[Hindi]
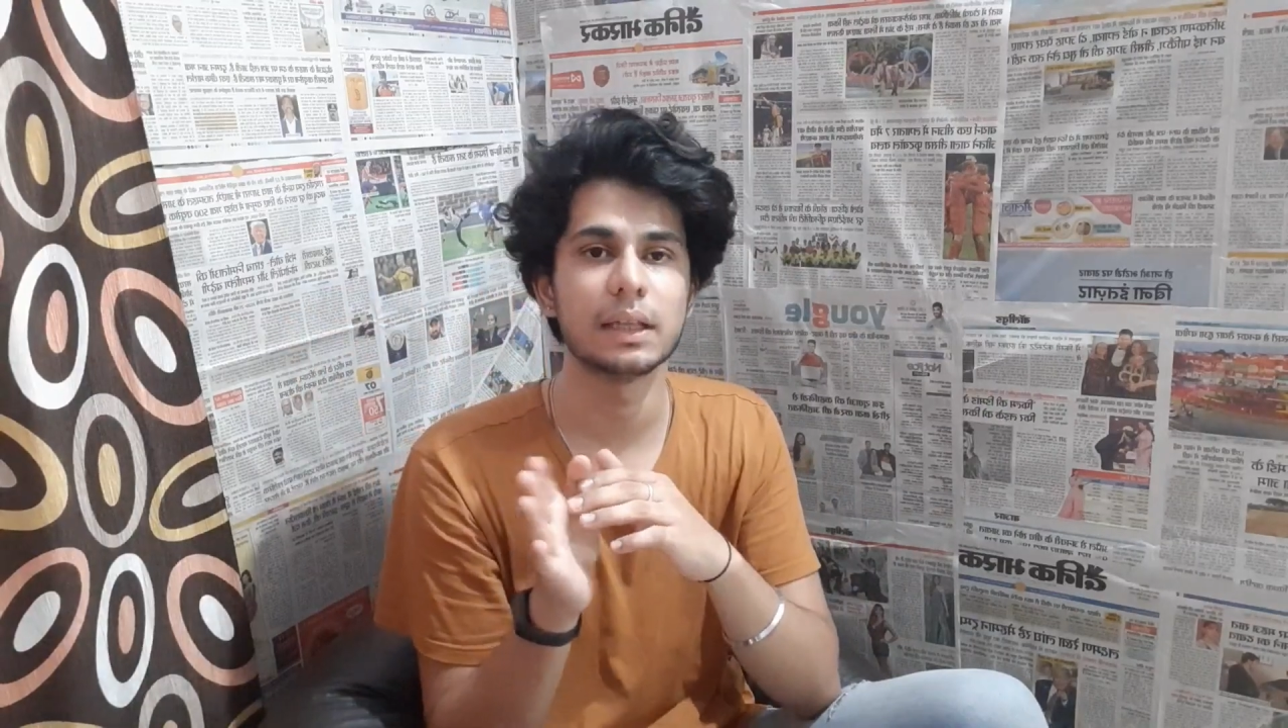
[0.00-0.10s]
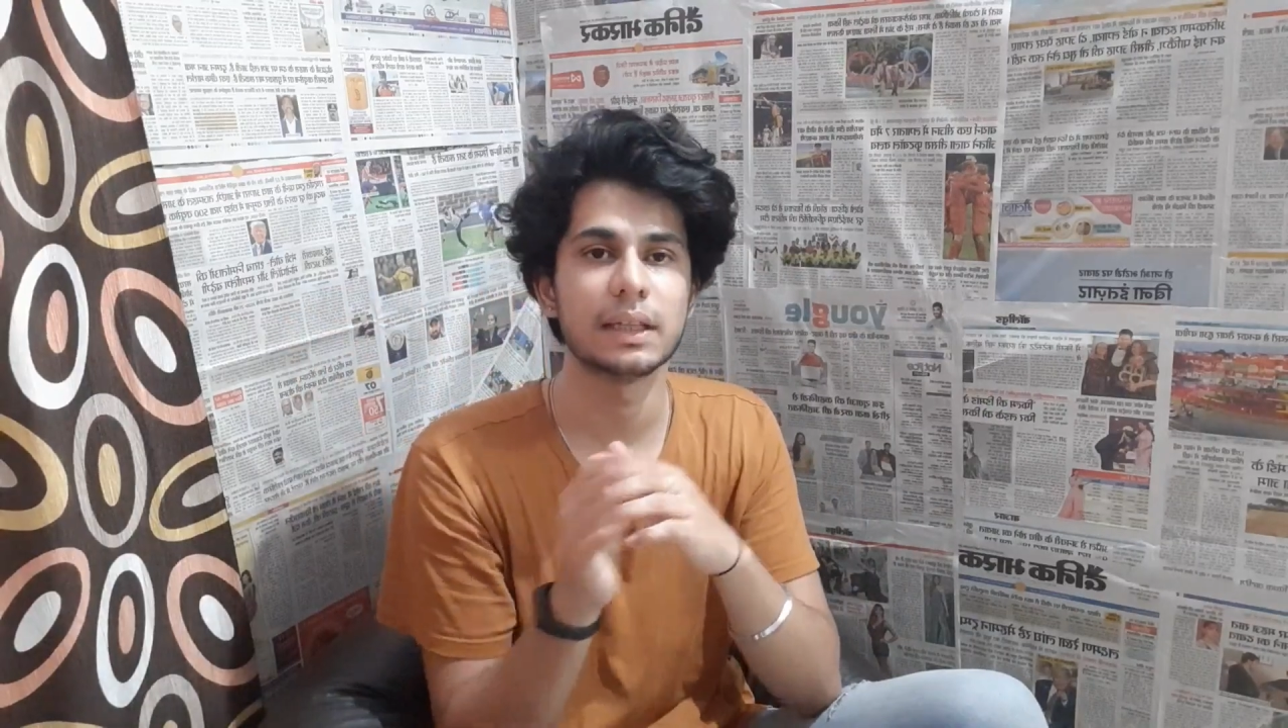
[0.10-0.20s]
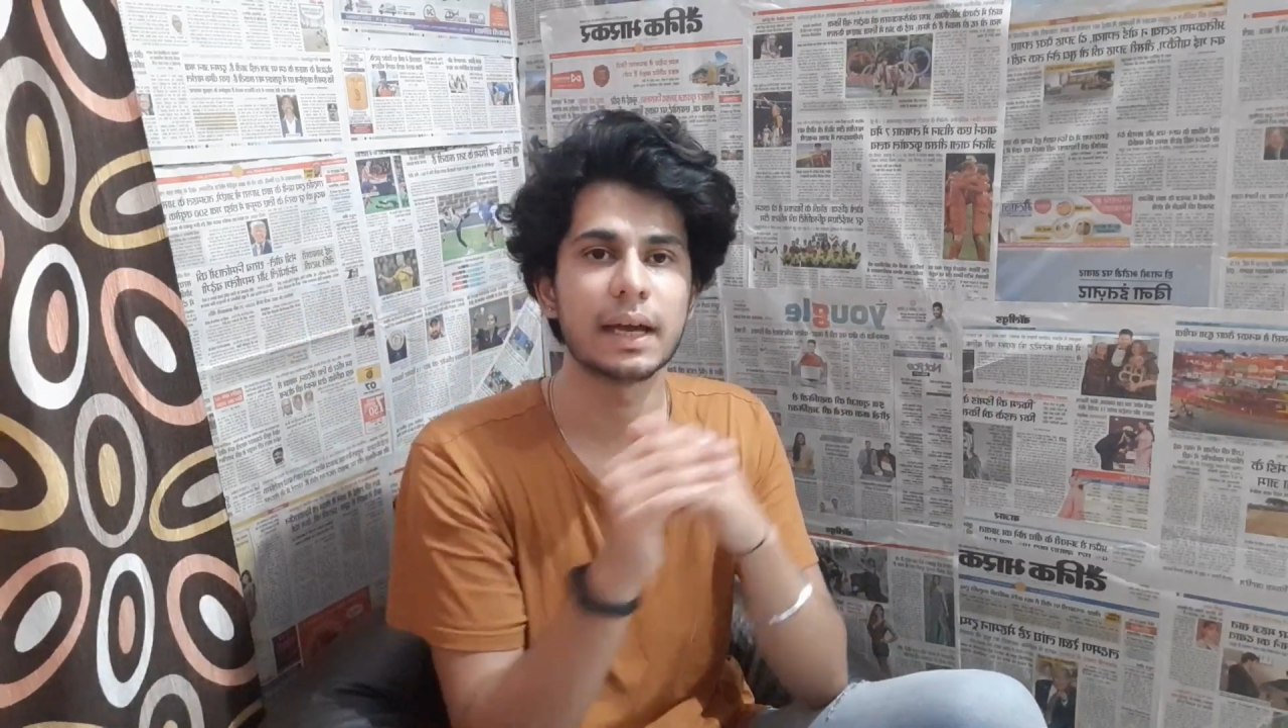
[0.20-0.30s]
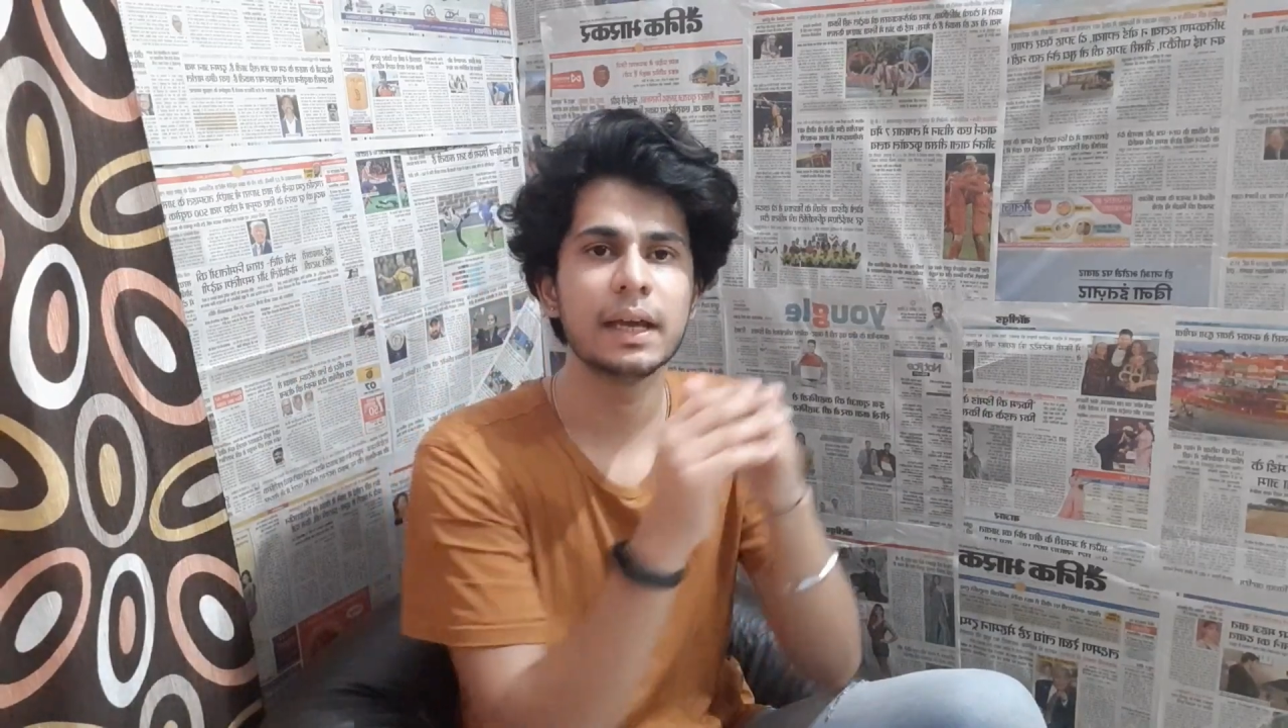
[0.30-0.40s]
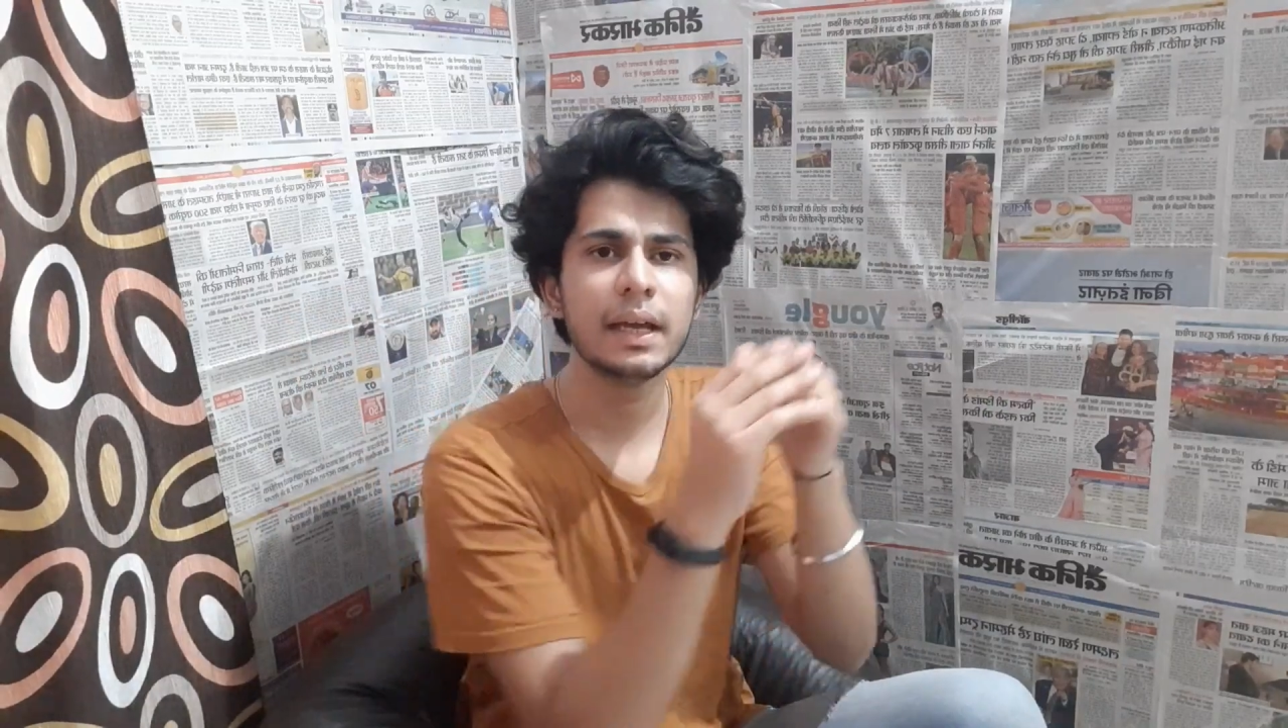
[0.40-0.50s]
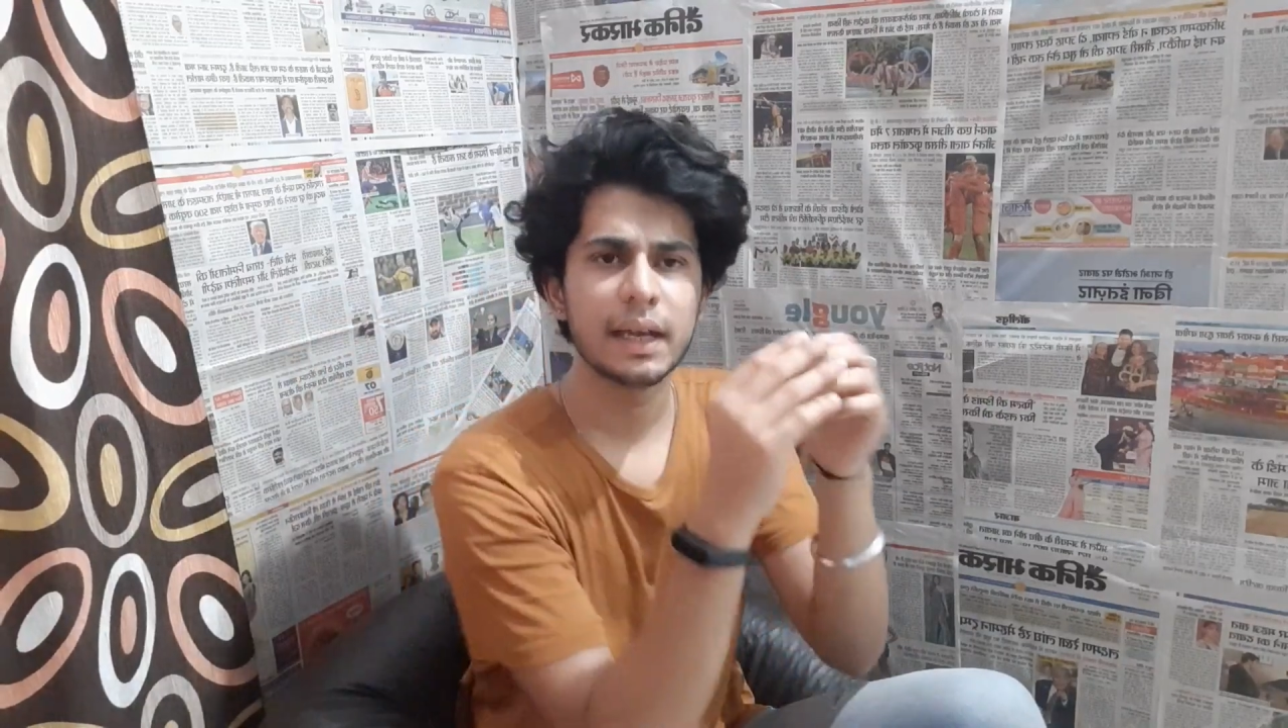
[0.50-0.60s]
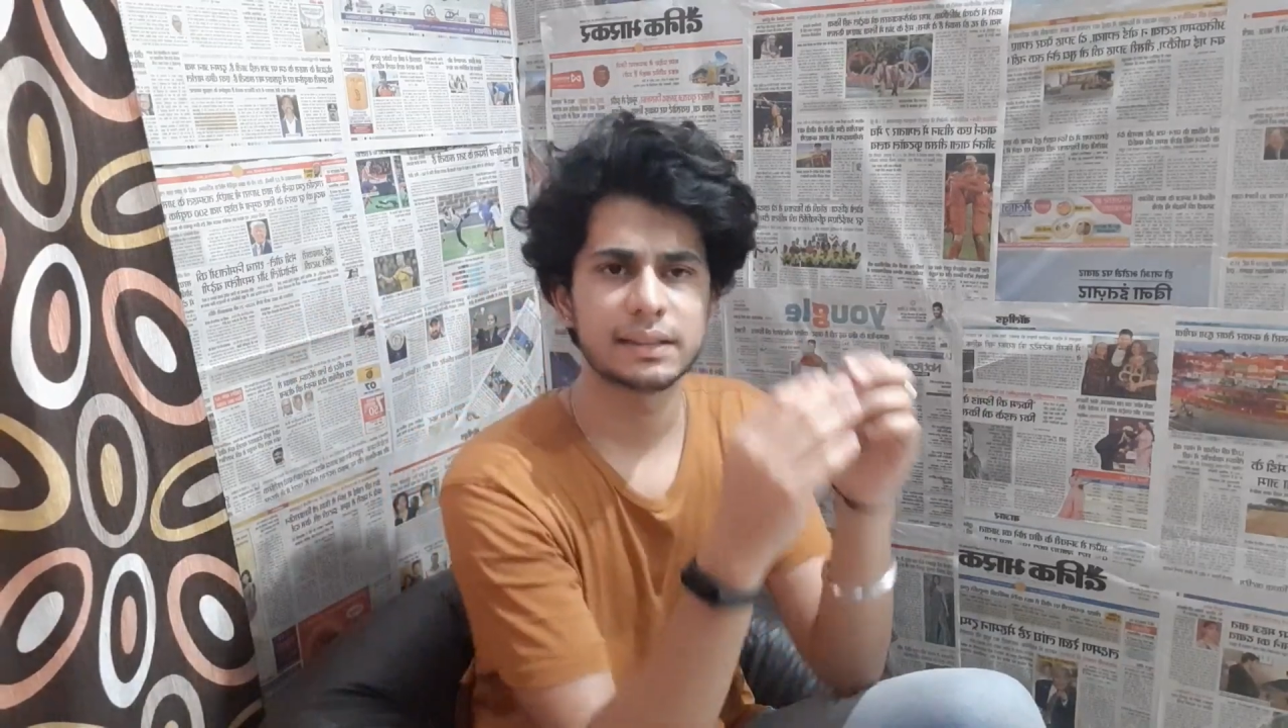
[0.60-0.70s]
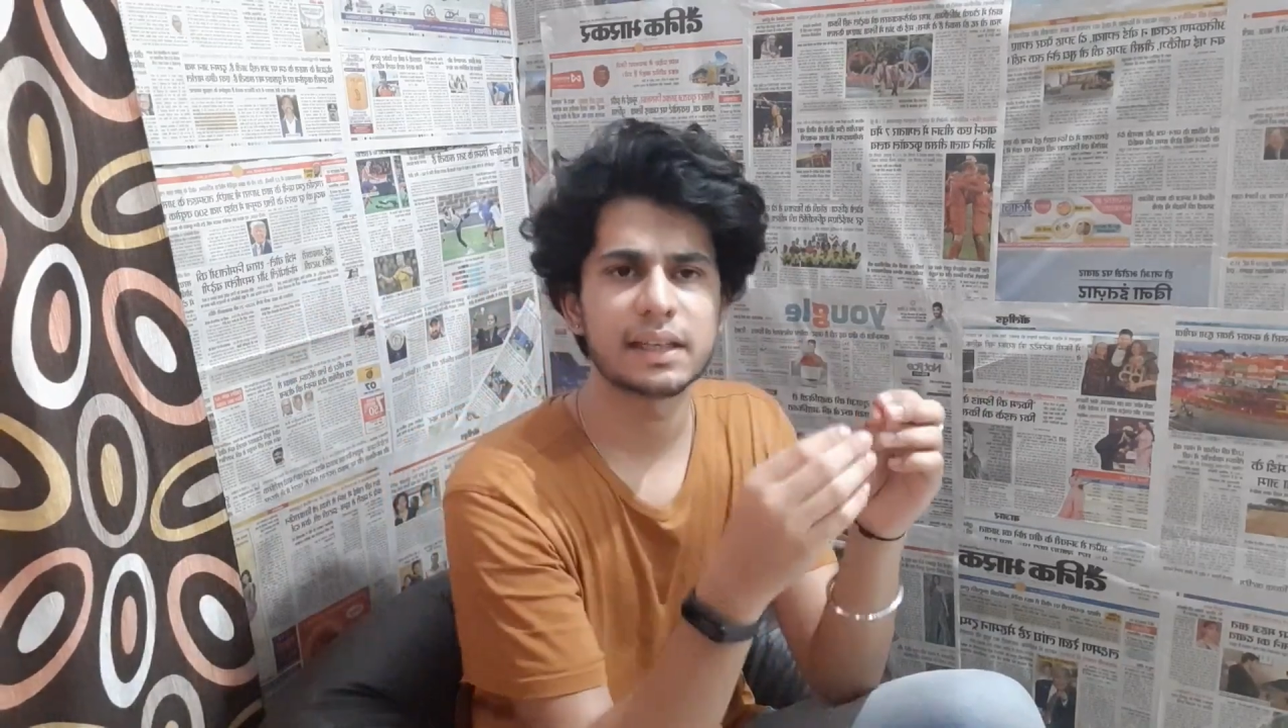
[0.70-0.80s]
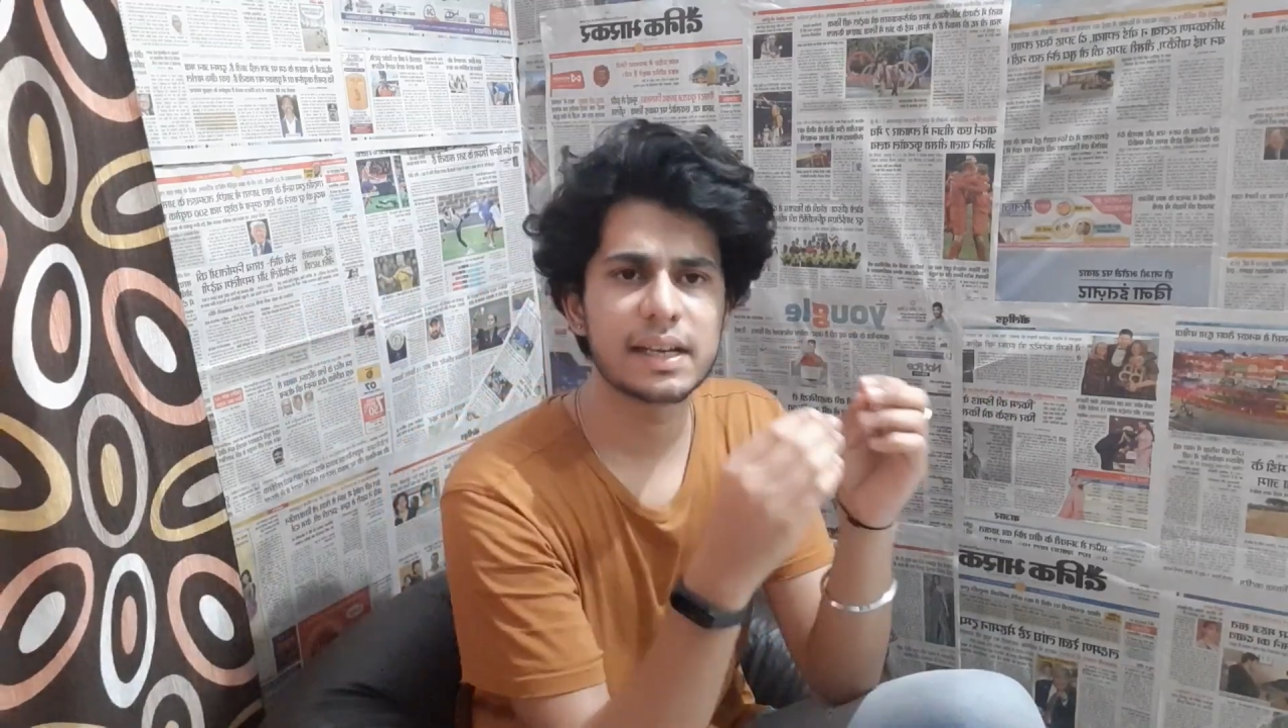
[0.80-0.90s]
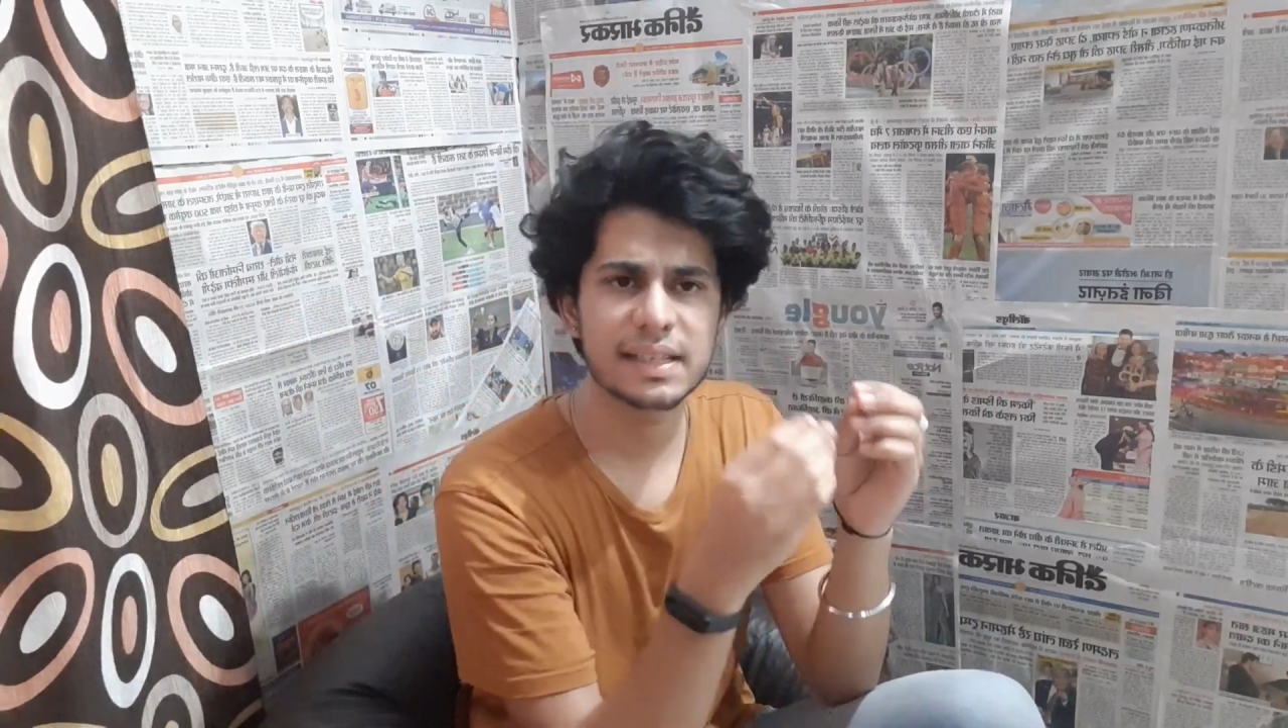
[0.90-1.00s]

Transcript: देता है जैसे कई